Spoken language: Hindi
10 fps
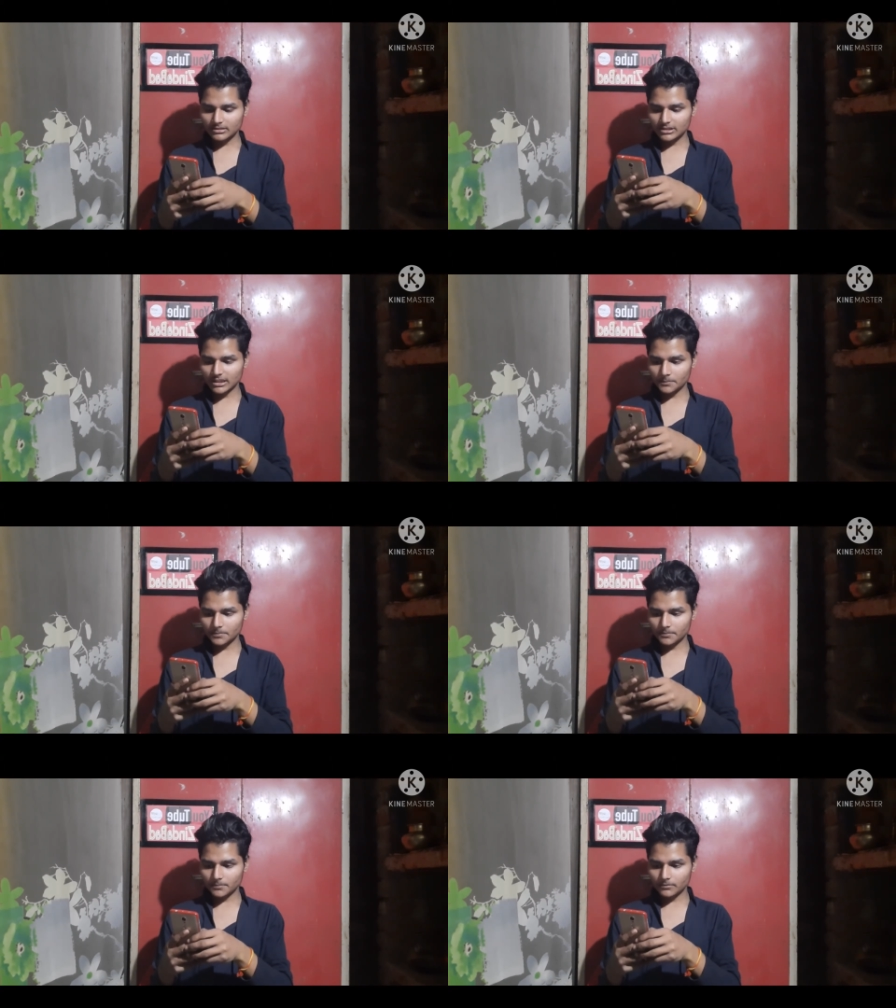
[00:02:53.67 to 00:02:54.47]
कि
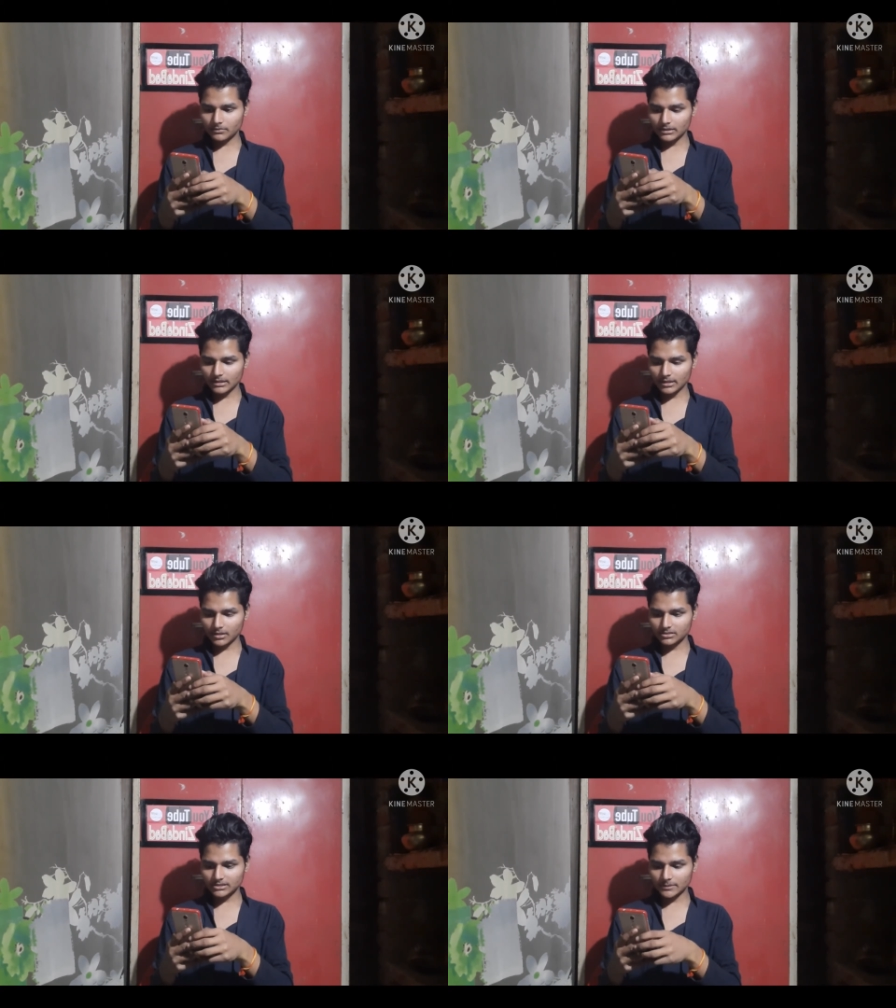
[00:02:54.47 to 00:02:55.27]
अपना
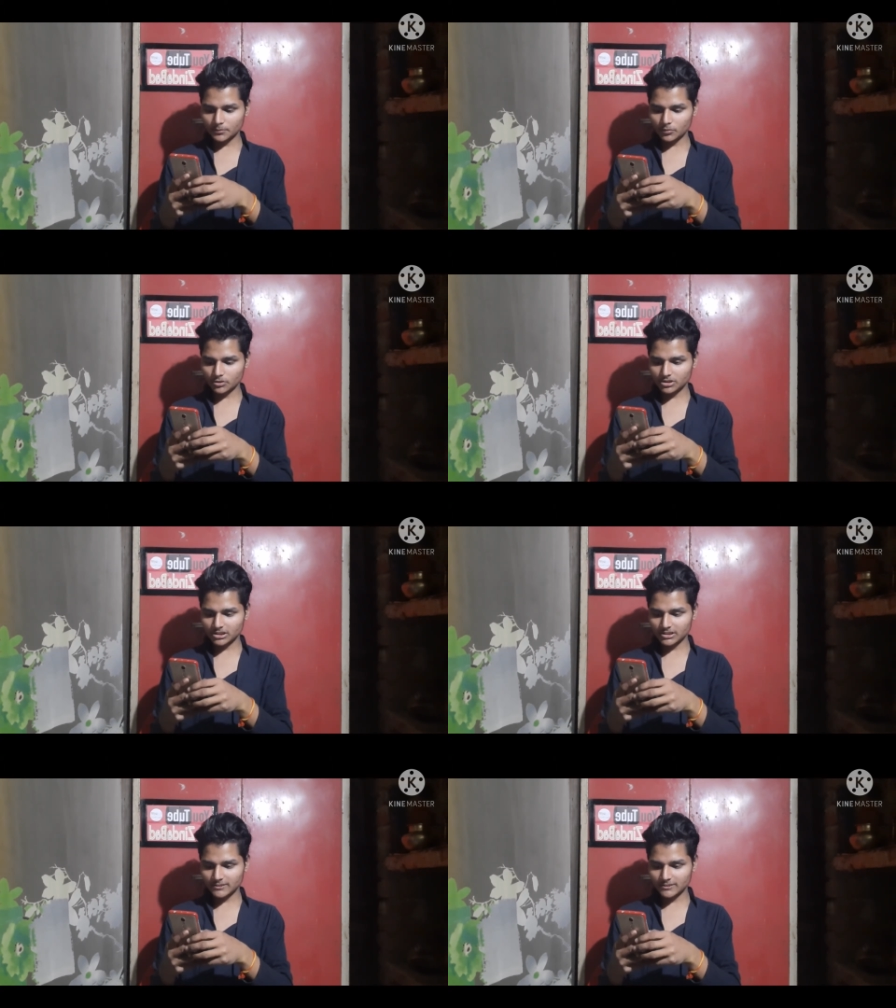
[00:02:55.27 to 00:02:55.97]
सब कुछ